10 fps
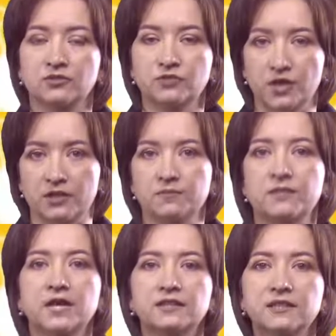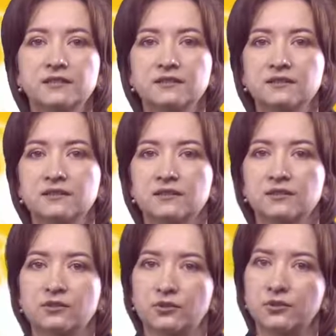Да, ребята,
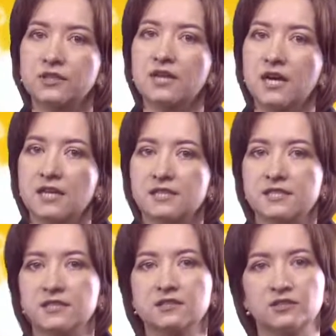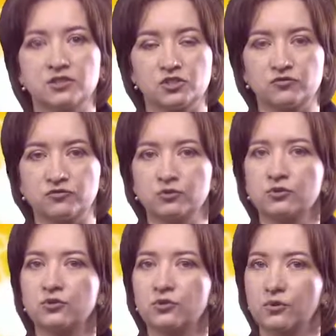только один
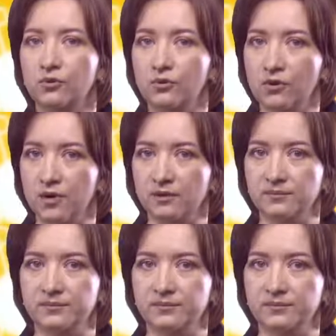звук О.